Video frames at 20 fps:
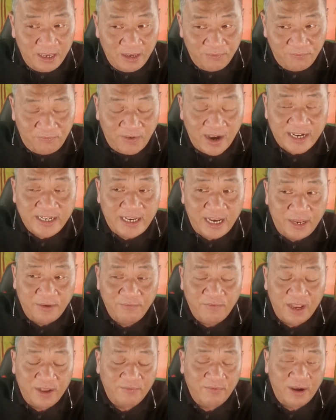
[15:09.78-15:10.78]
Phát triển
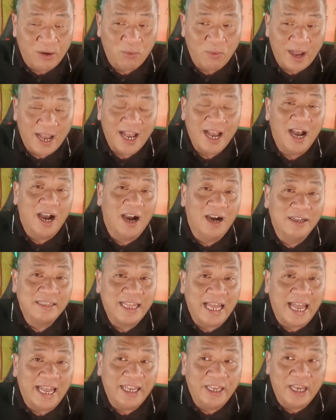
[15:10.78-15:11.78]
về văn hóa ở
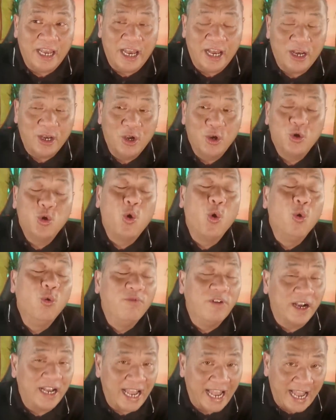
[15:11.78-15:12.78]
tại à, khu
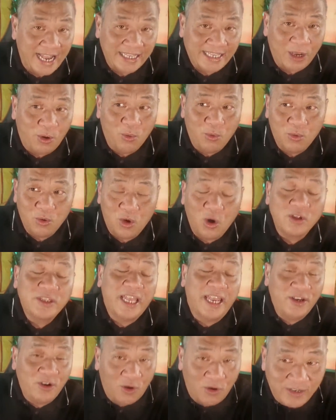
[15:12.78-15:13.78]
vực Á Châu có
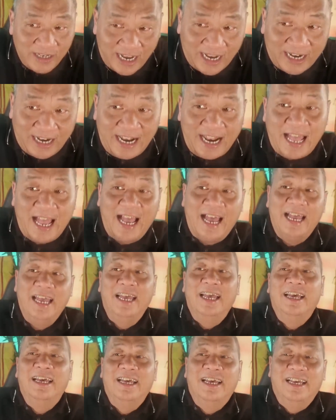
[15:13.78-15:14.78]
thể nói rằng là
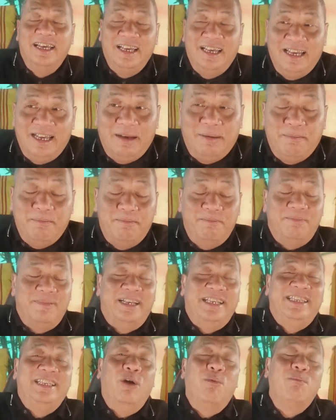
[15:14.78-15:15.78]

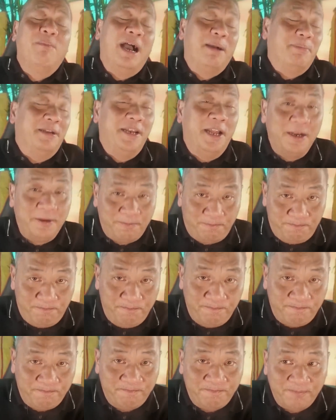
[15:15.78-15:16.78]
trong ba mảnh đất
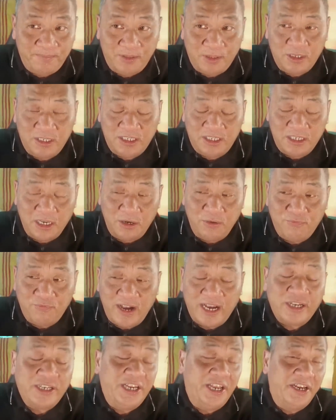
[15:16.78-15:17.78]
sự
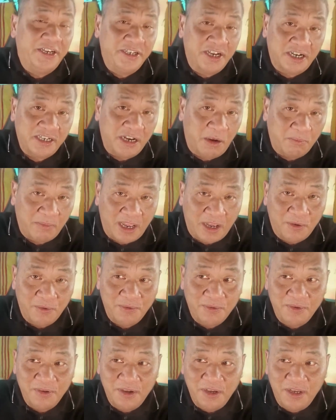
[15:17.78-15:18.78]
phát triển rất đồng đều.
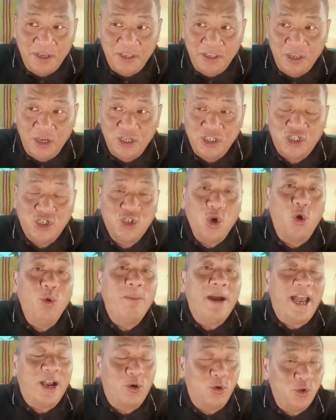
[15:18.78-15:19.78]
Nhưng số
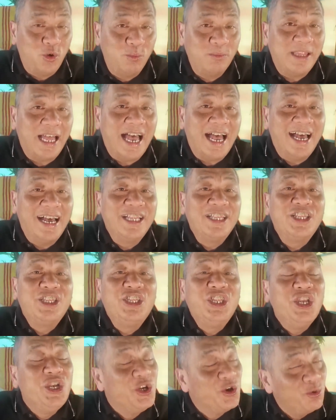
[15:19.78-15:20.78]
mạng của chúng ta
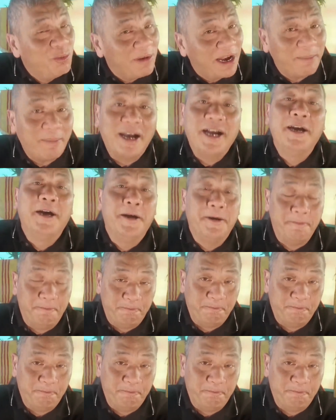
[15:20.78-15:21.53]
thiếu may mắn hơn.